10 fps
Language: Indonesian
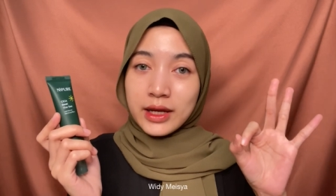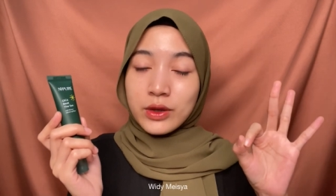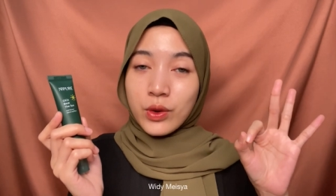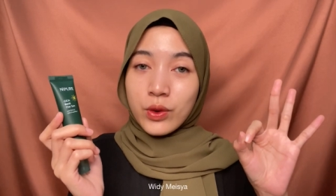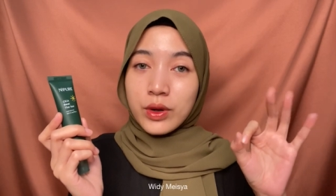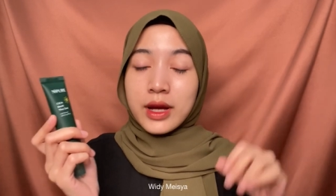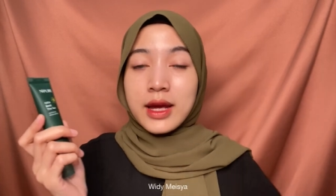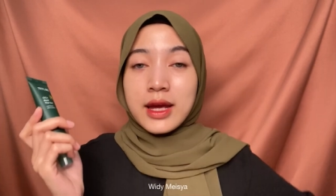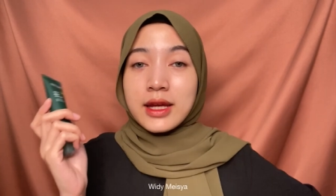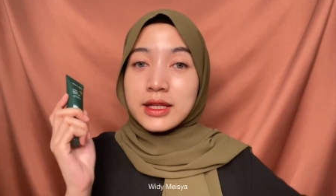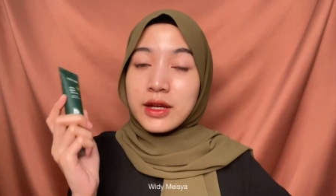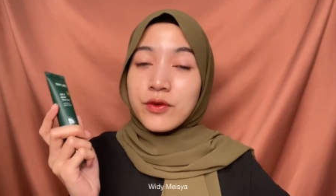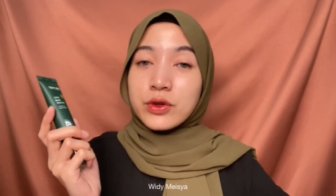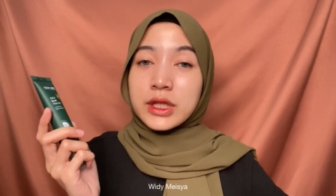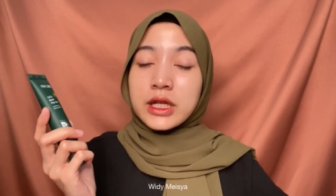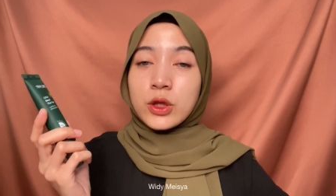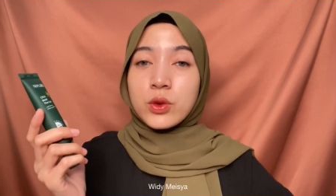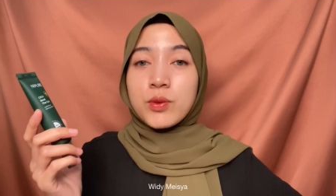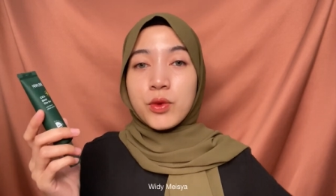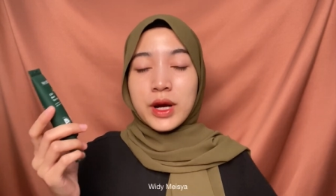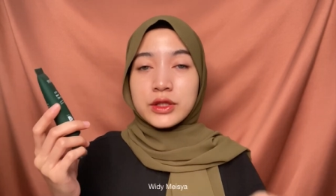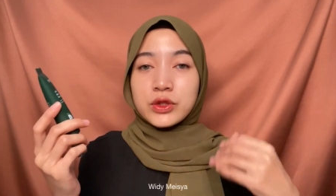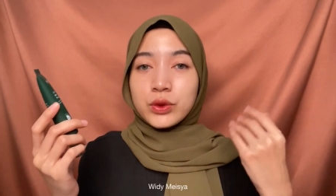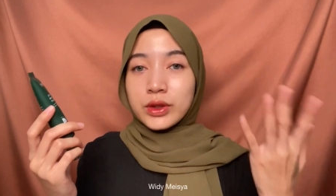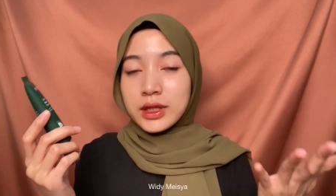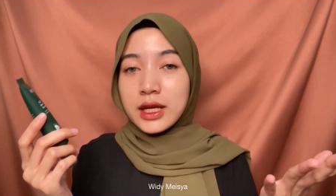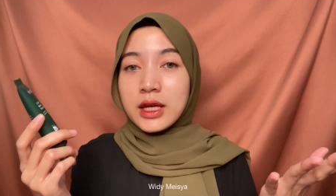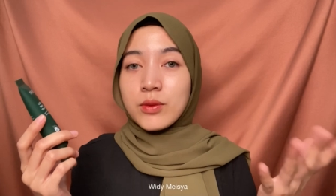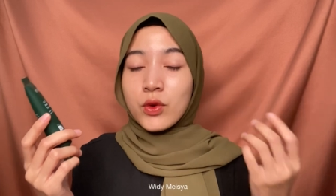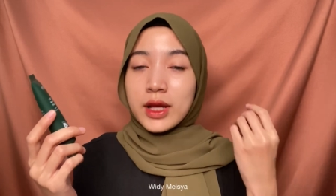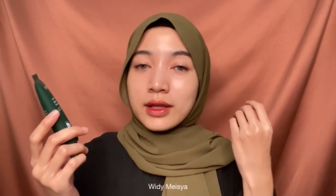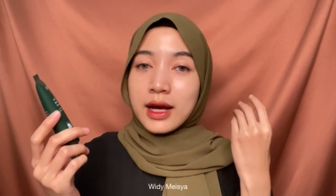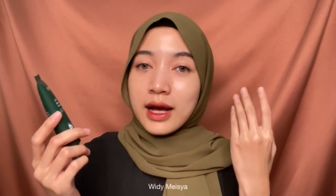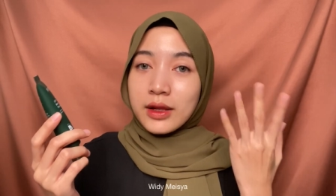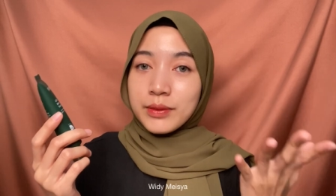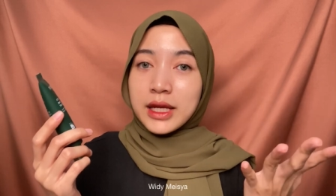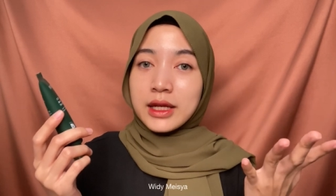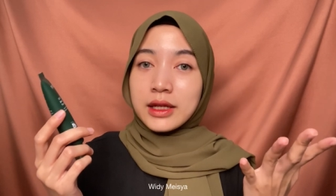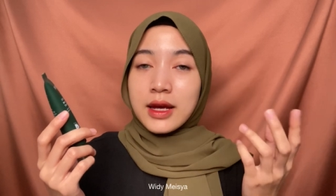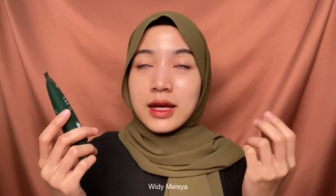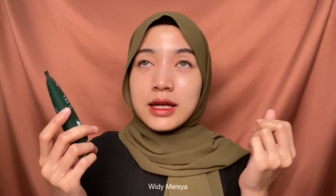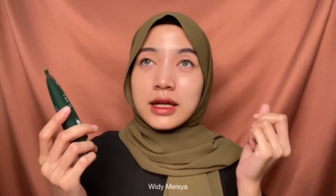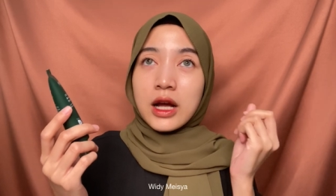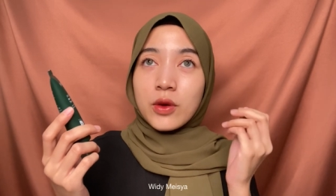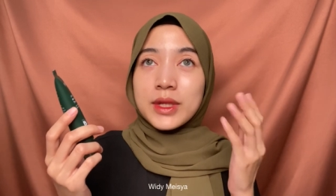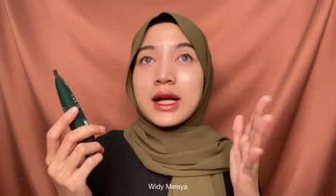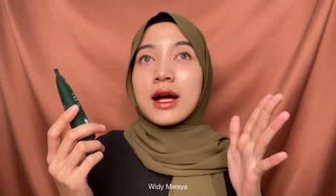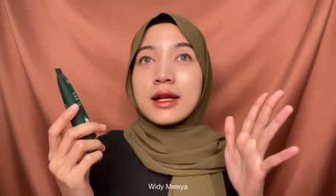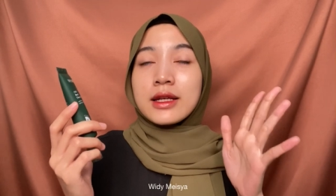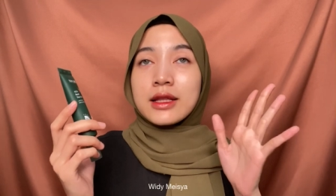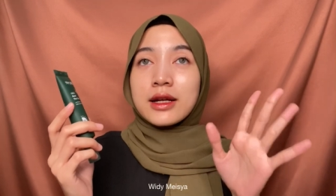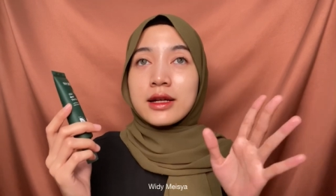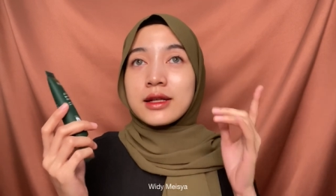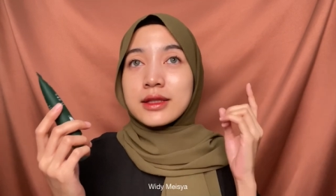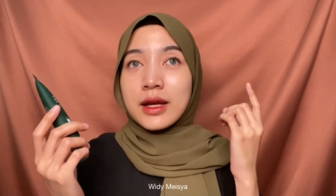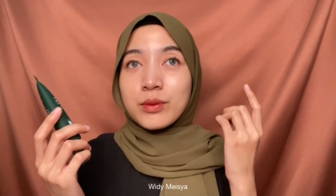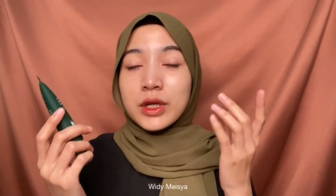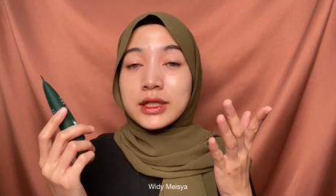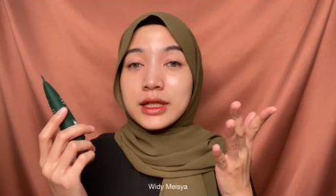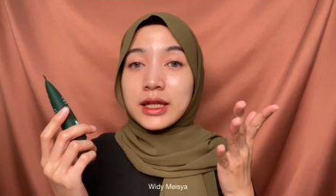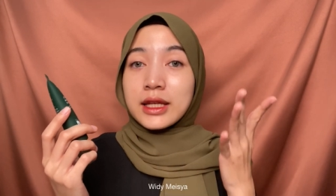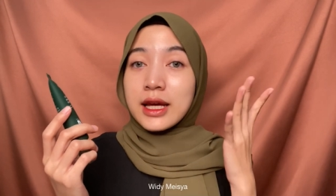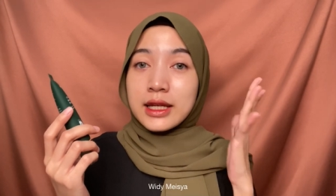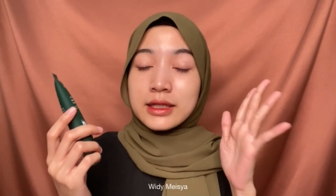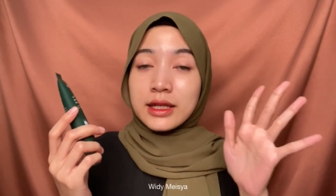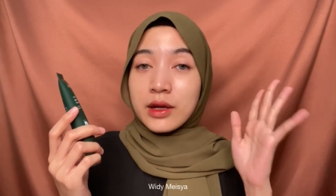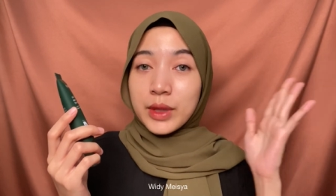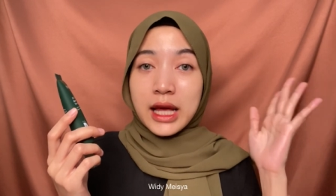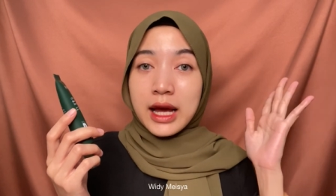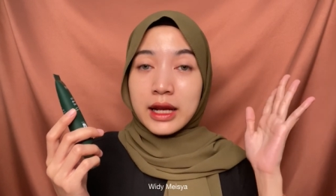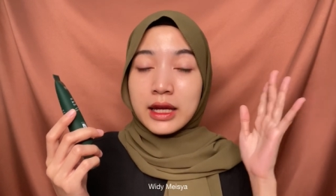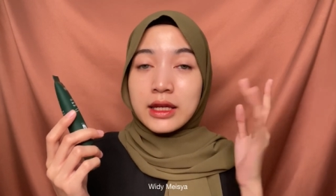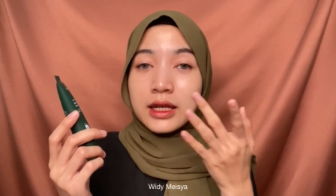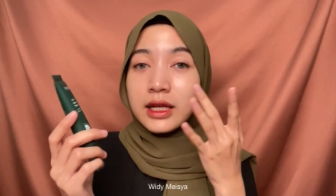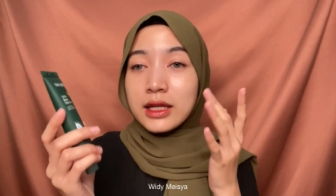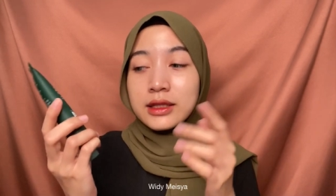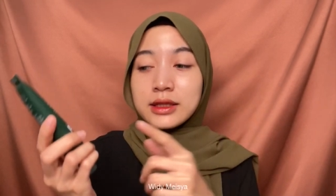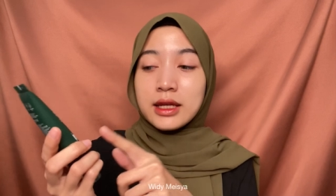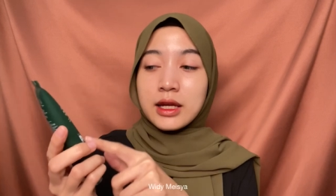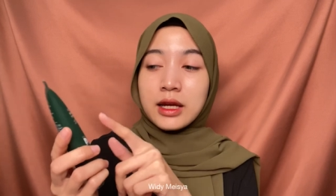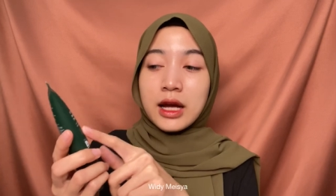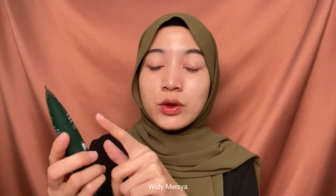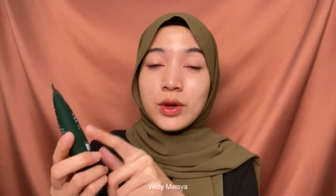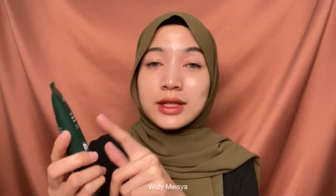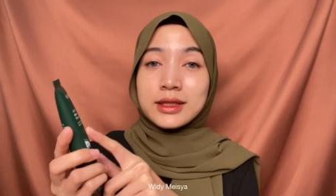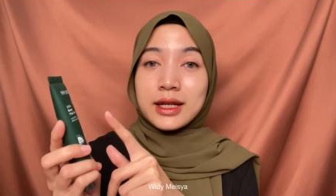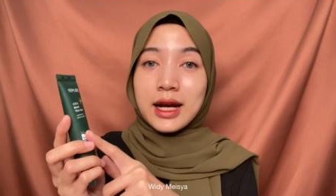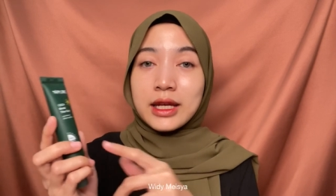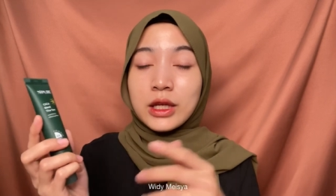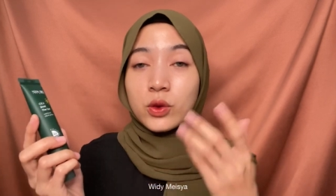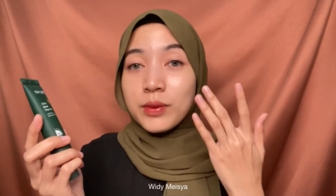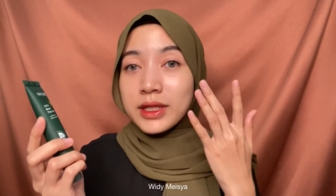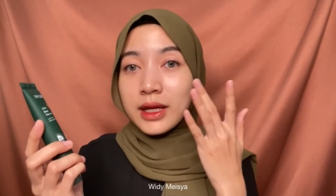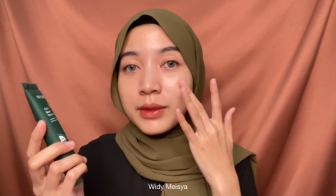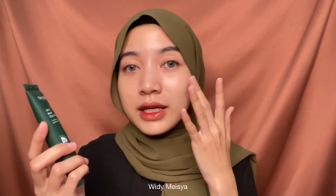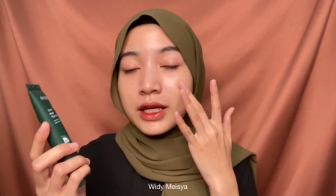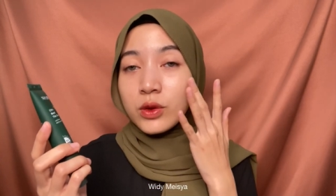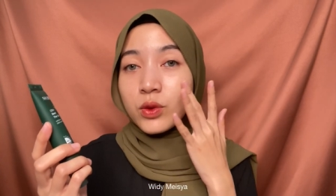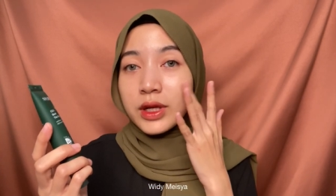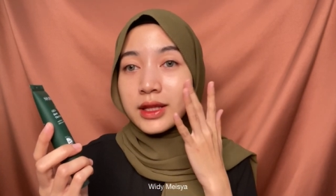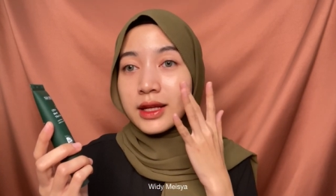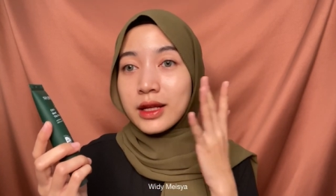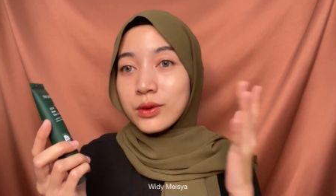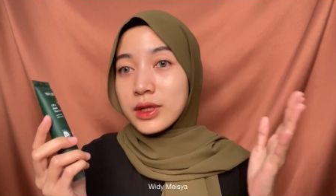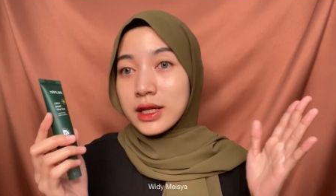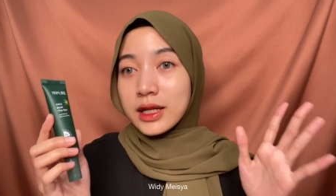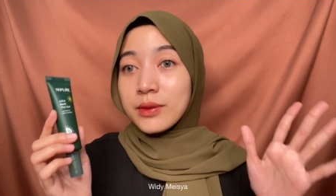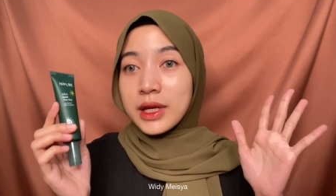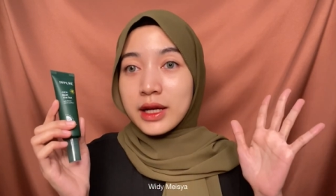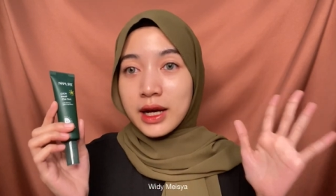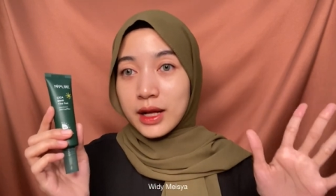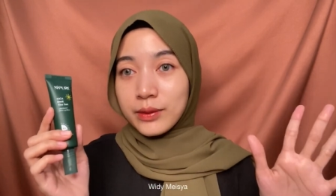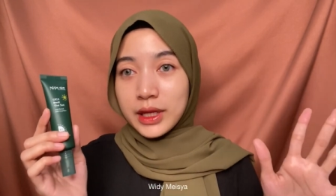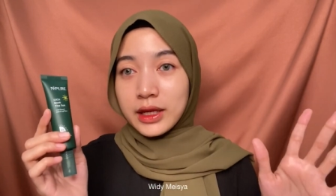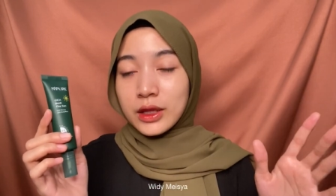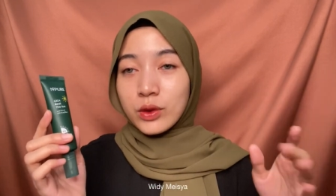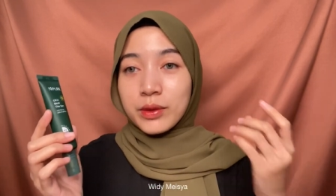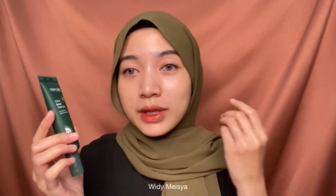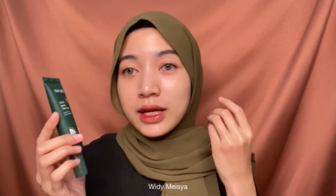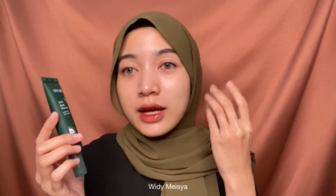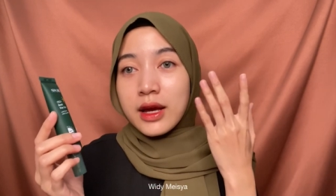dong. Jadi fungsinya itu buat soothing, buat calming. Kalau misalkan kita kena sunburn nih dari sinar matahari, jadi si kandungan Sika ini tuh bisa bikin kulit kita tuh jadi lebih calming gitu, lebih